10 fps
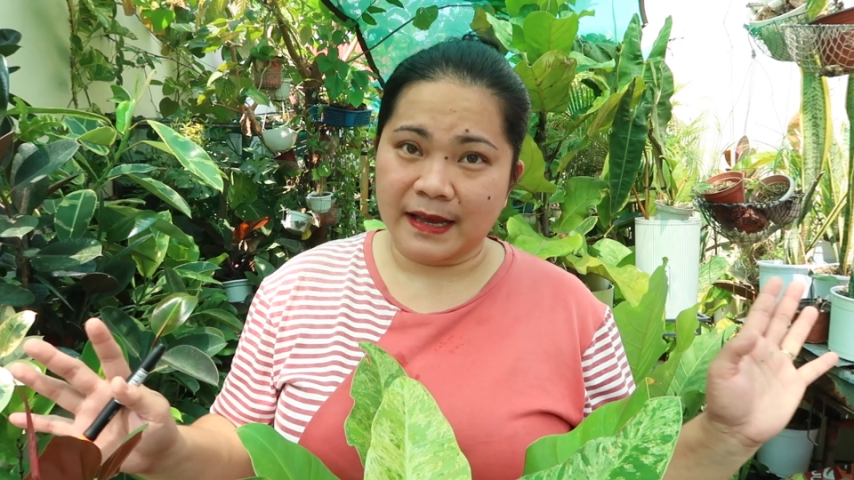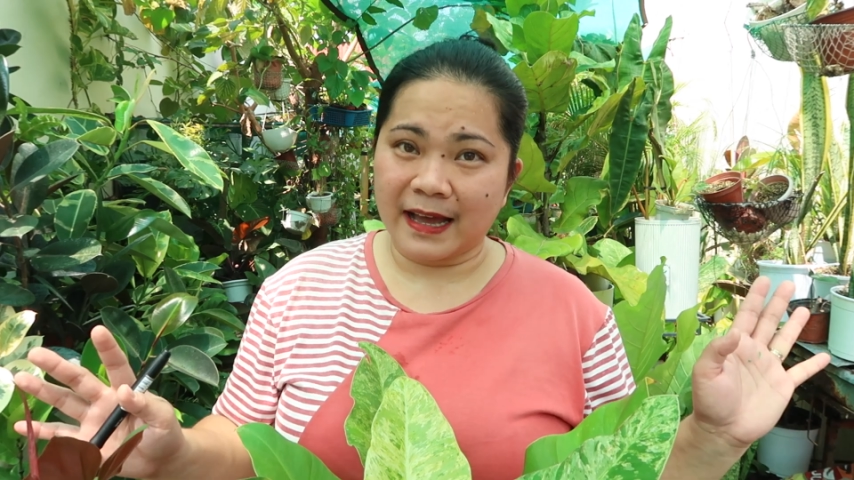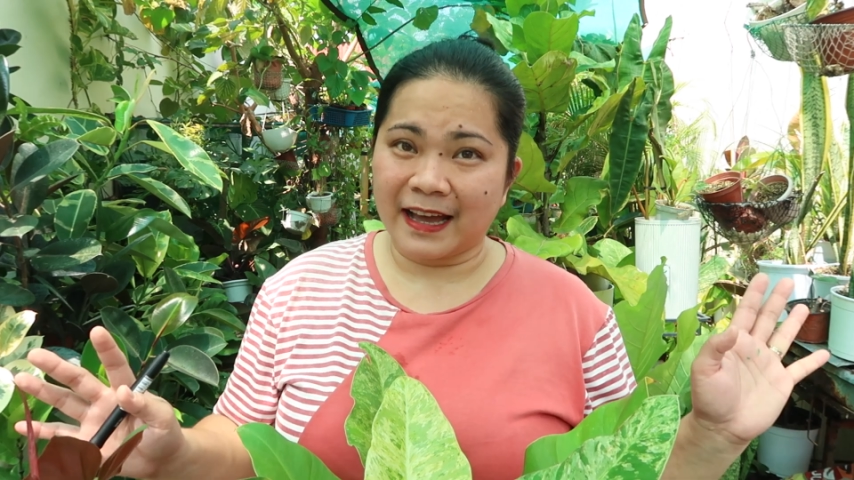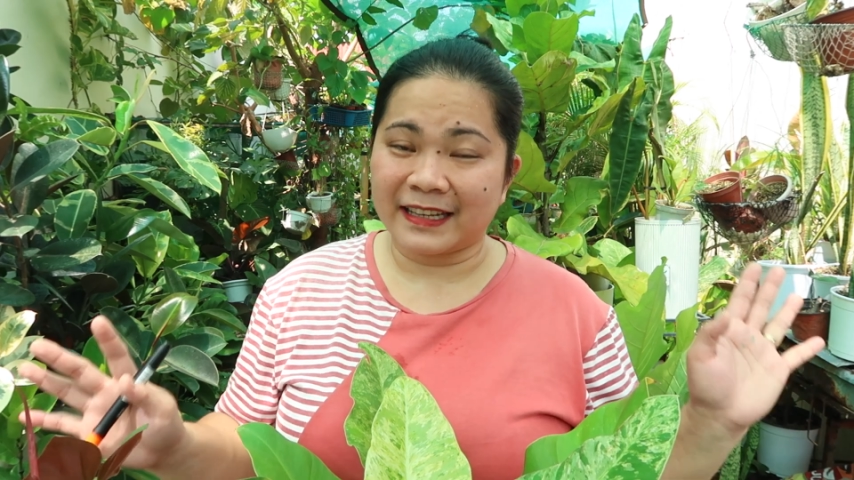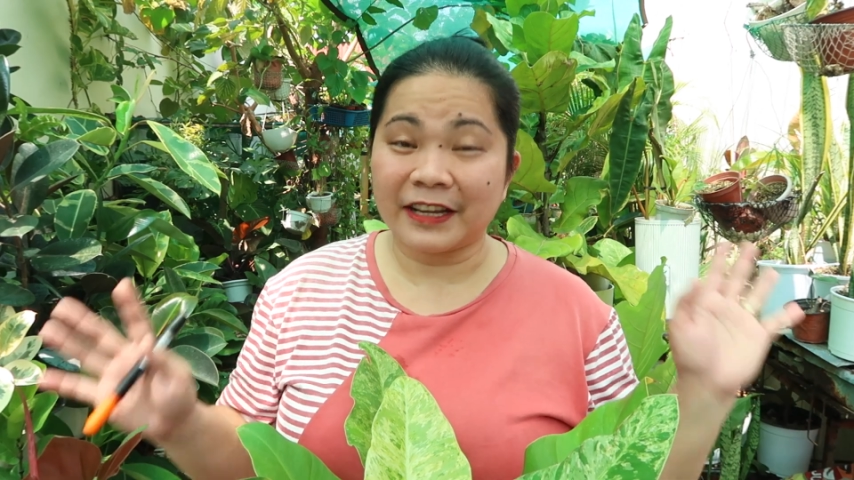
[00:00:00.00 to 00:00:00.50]

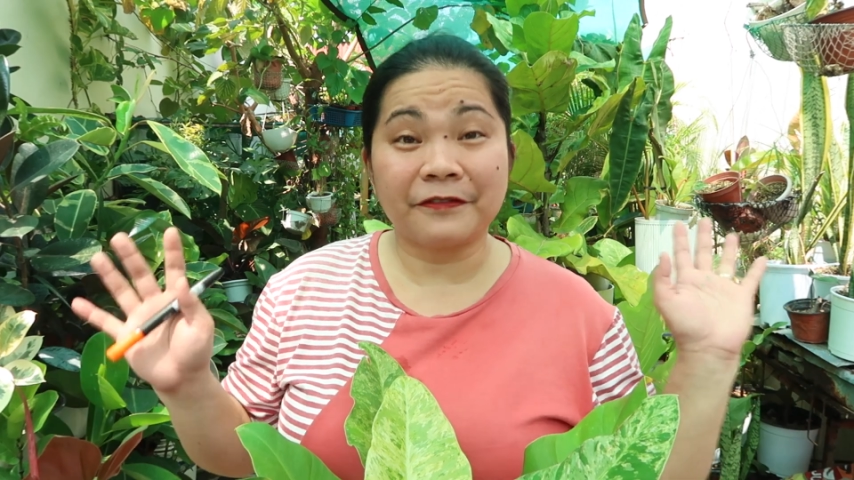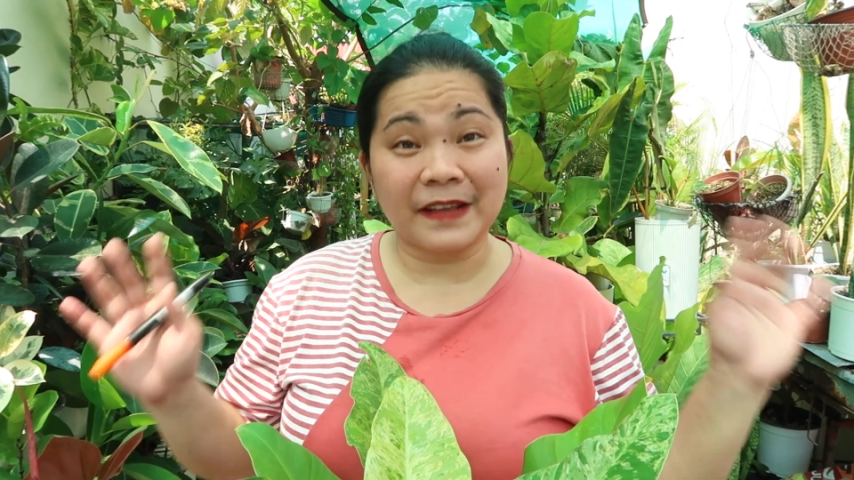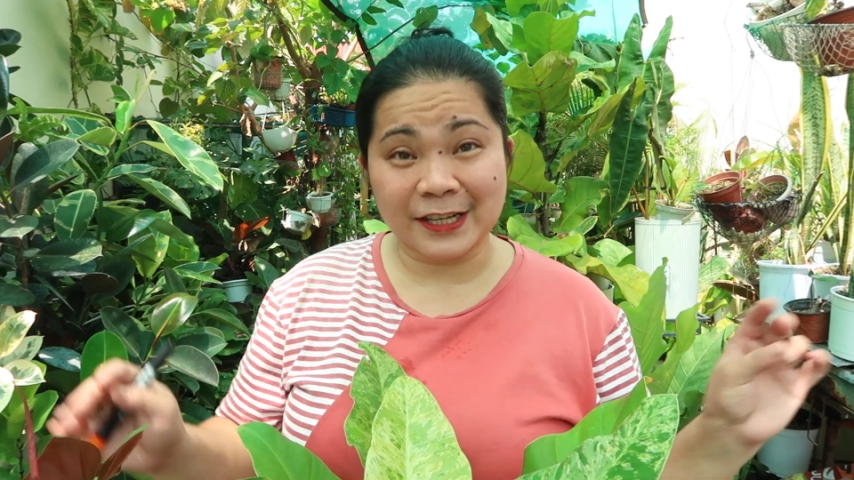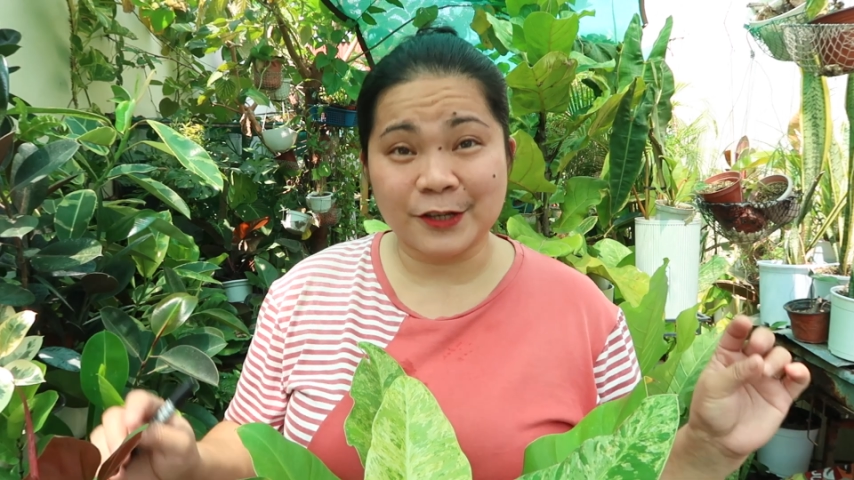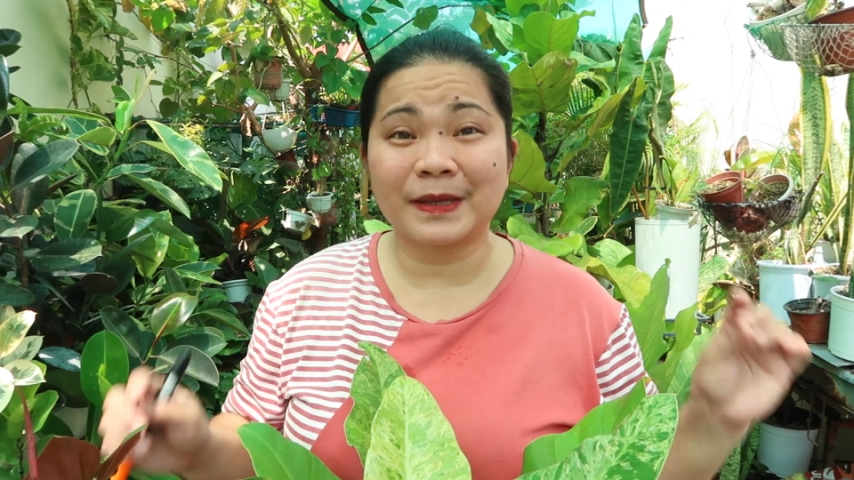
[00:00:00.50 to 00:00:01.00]
uh,
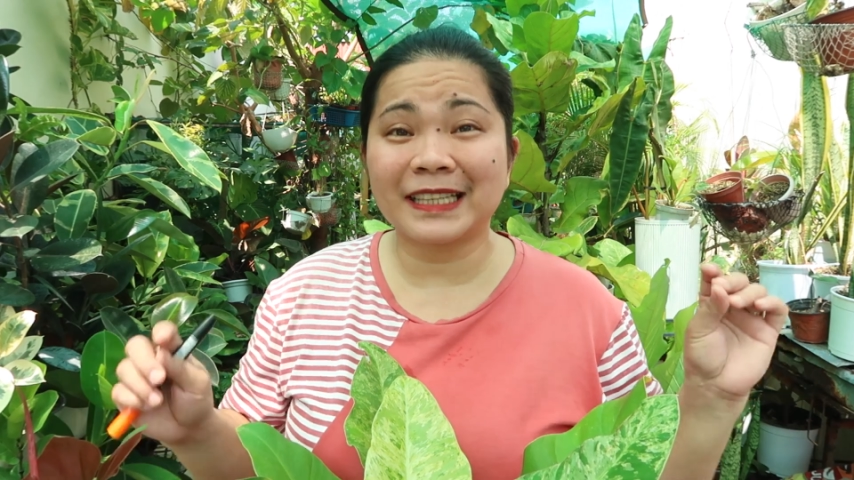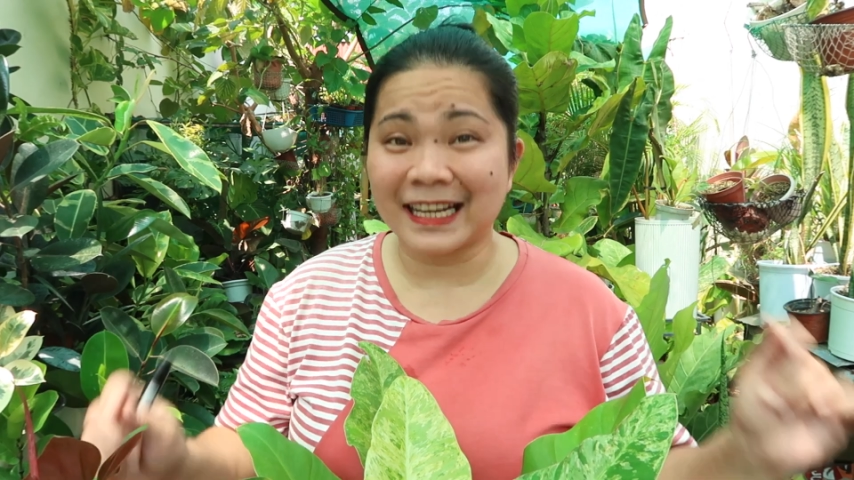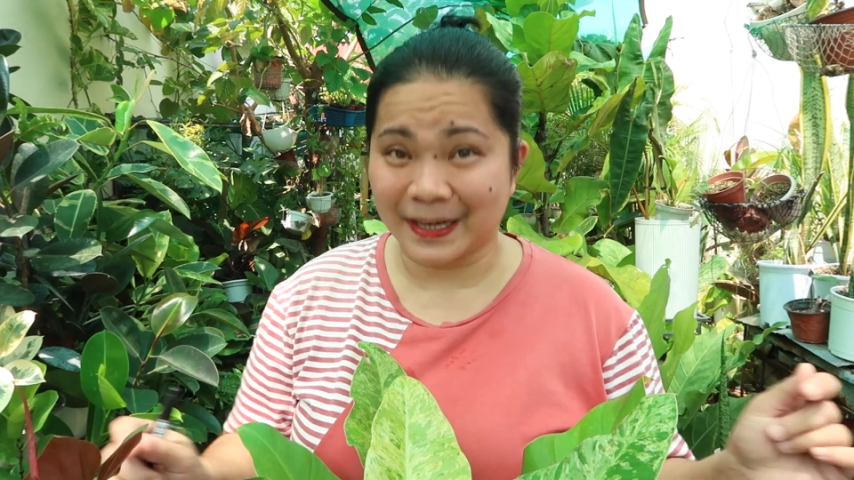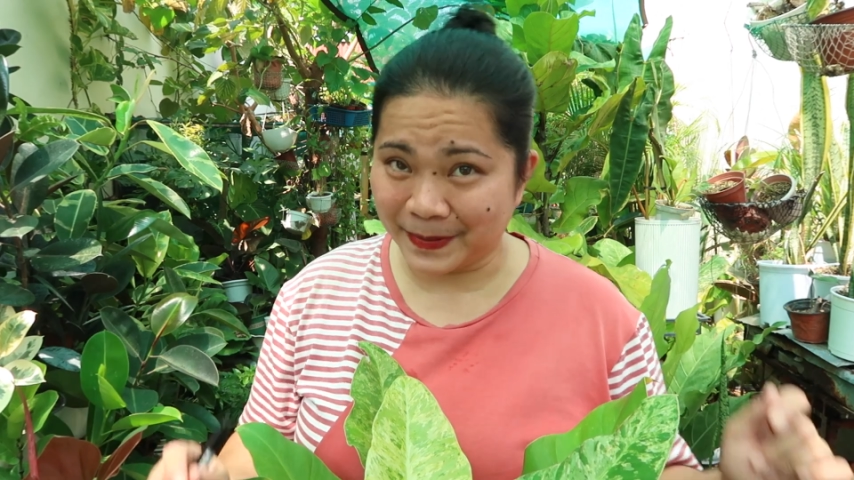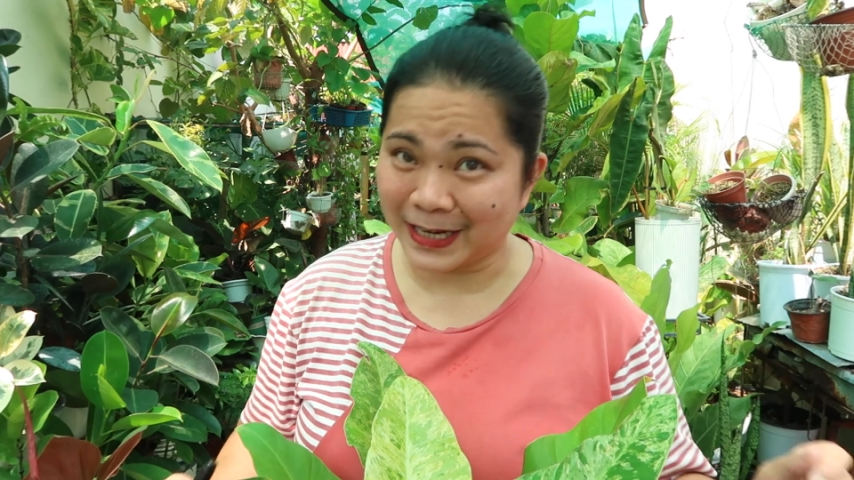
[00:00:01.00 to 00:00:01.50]
na-flex ko
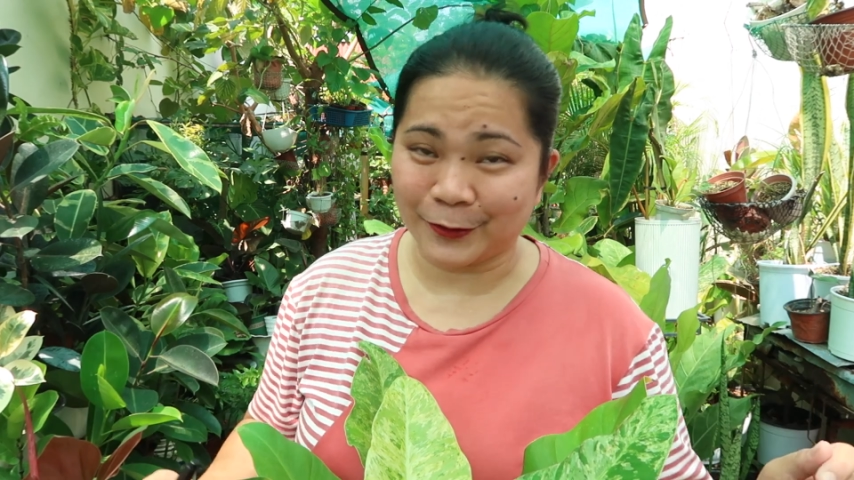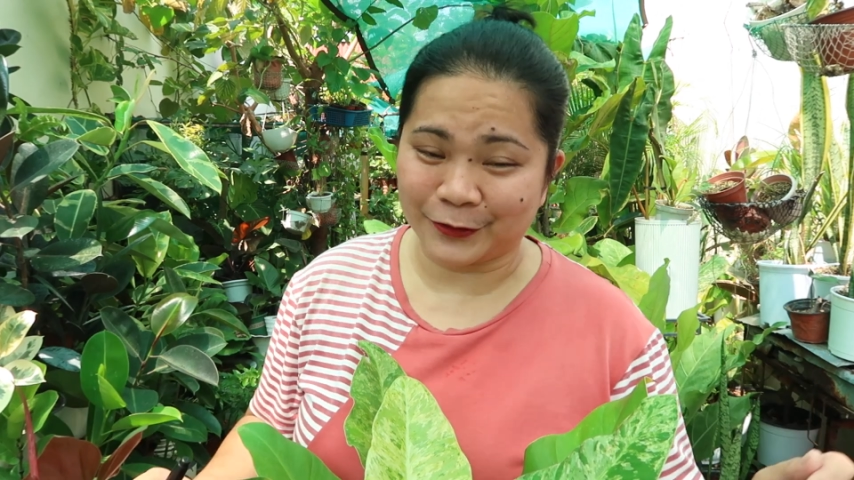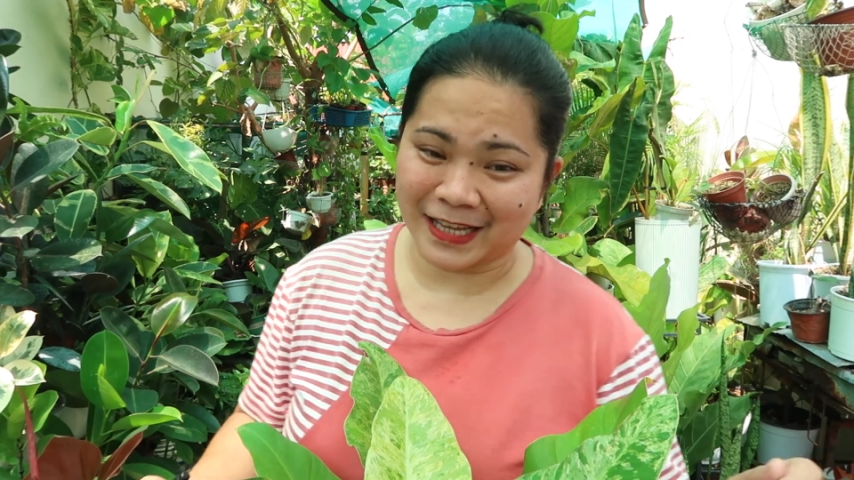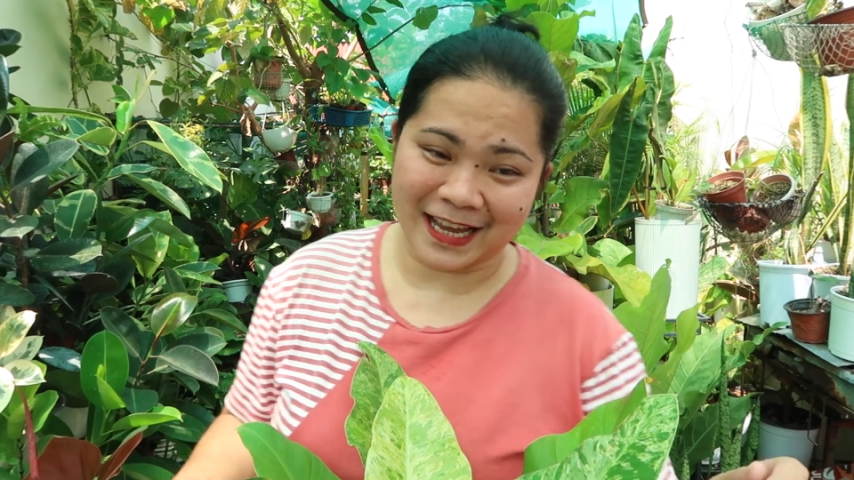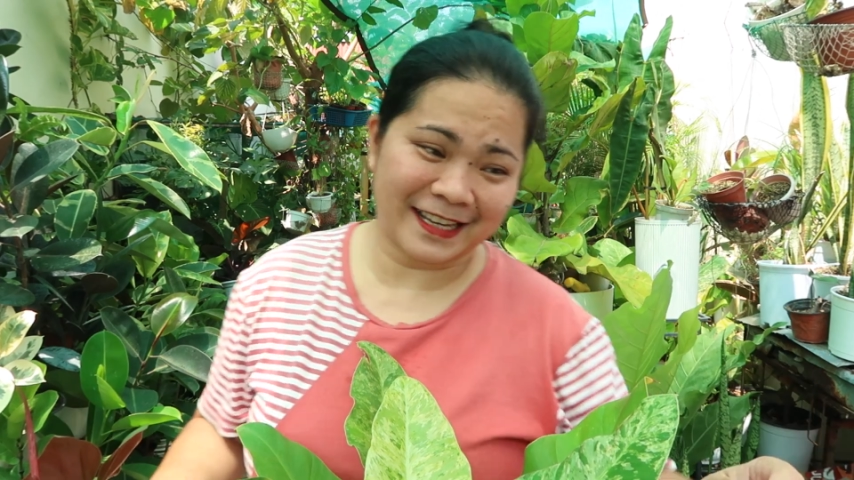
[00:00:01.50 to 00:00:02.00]
matagal na
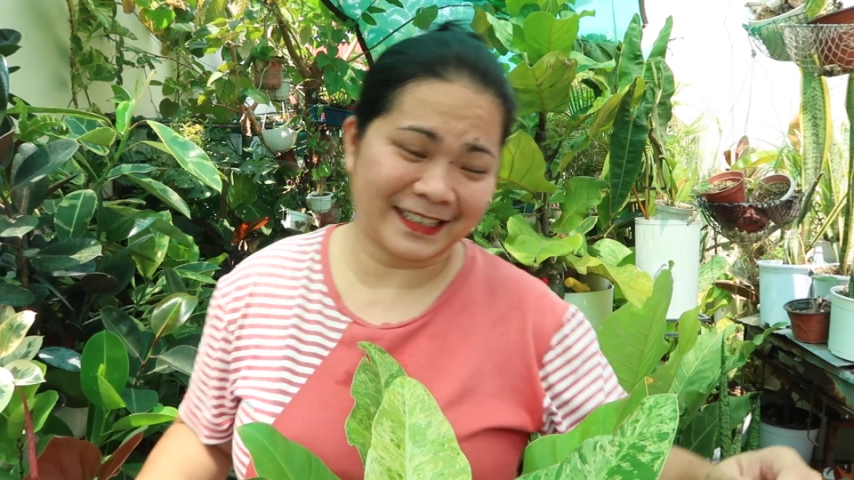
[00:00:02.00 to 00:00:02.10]
panahon na.